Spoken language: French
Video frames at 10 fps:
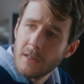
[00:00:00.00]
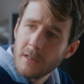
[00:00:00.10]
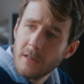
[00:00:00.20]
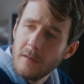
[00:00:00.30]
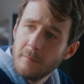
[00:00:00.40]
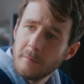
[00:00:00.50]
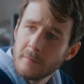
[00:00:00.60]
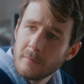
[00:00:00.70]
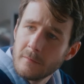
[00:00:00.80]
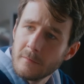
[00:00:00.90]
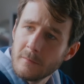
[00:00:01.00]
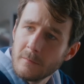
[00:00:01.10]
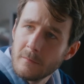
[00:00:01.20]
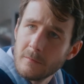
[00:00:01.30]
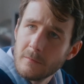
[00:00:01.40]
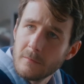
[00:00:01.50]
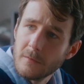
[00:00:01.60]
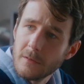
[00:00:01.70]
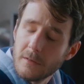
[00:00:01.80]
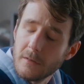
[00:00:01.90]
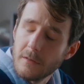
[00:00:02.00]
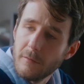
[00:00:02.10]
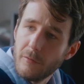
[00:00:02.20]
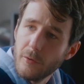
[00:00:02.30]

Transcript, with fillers: Knaki. La pub c'était une